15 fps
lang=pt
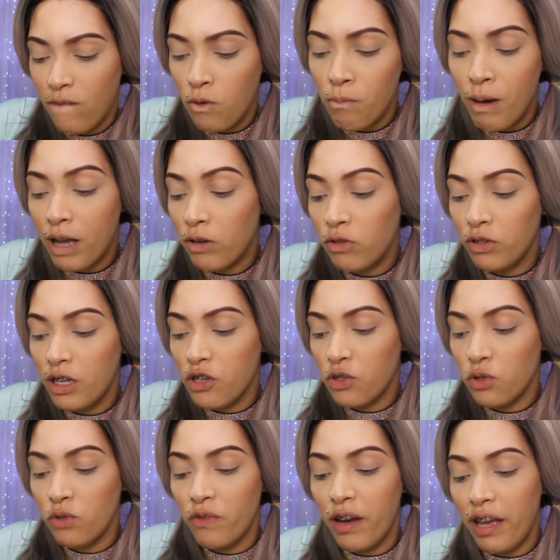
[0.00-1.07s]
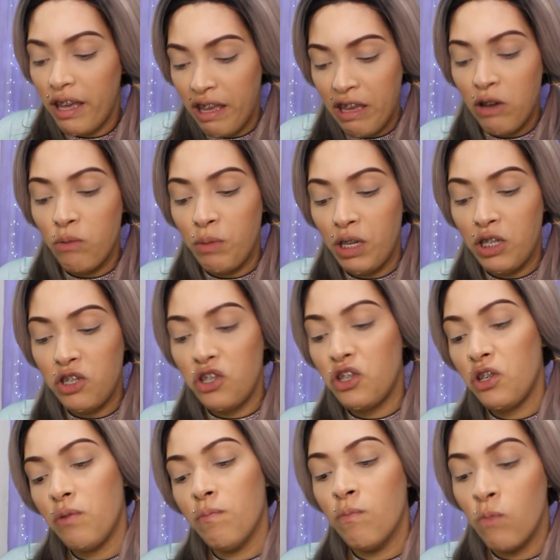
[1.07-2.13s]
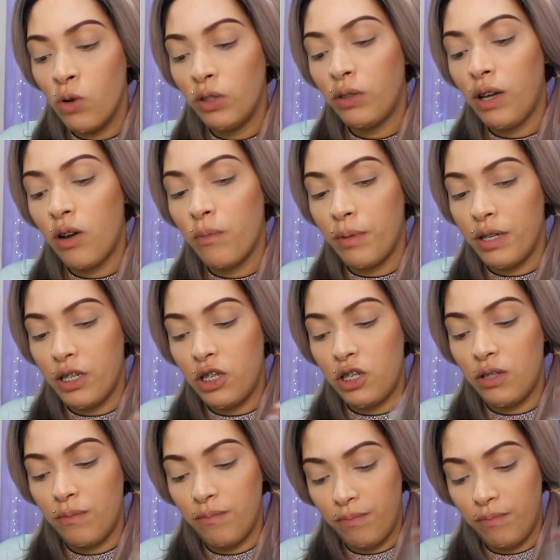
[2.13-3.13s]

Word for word: O barulho da chuva é realmente muito calmante.